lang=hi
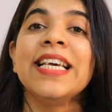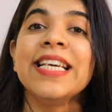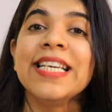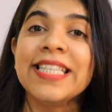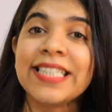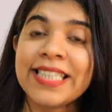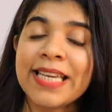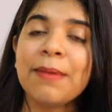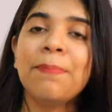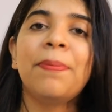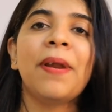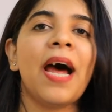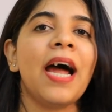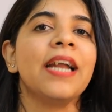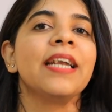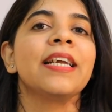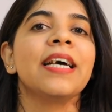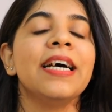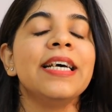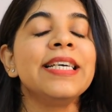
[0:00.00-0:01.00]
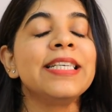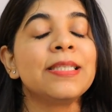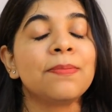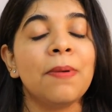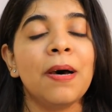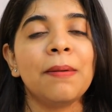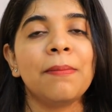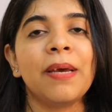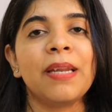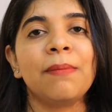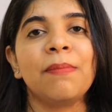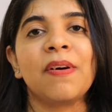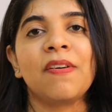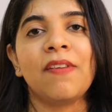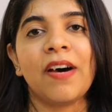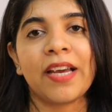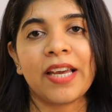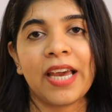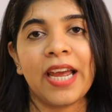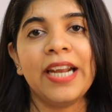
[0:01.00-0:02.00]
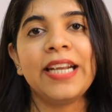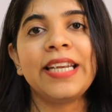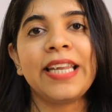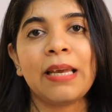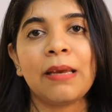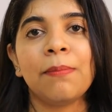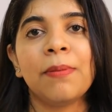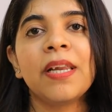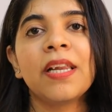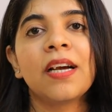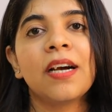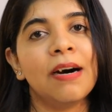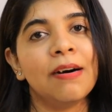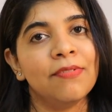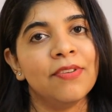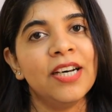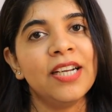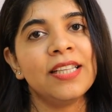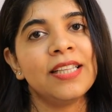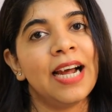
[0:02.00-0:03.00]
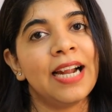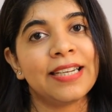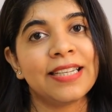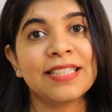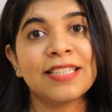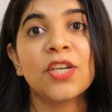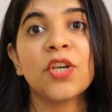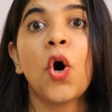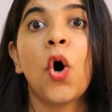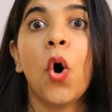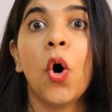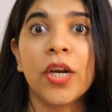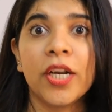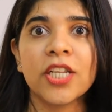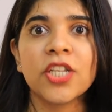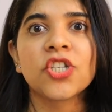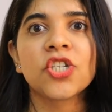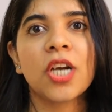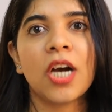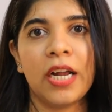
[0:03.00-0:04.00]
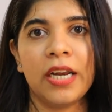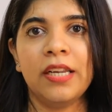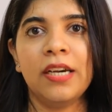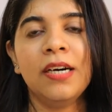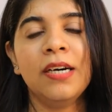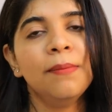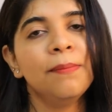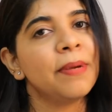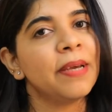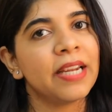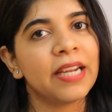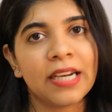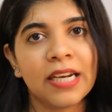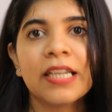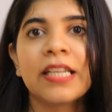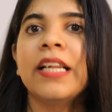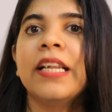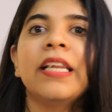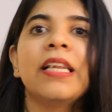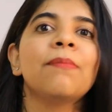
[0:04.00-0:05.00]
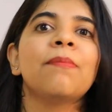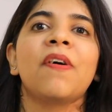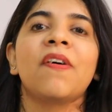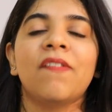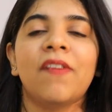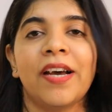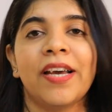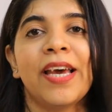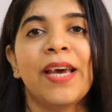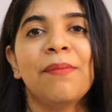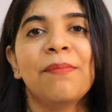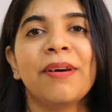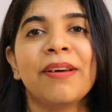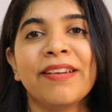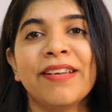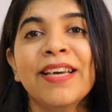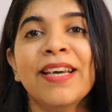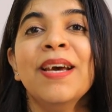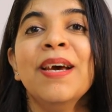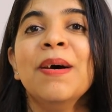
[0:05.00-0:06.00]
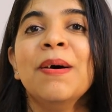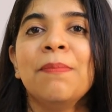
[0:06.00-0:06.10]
इसी ब्रांड का इस बार मैंने मंगवाया है टेबल कवर दैट इज़ एन ऑरेंज कलर मेरे घर के लिए भी मंगवाया है मैंने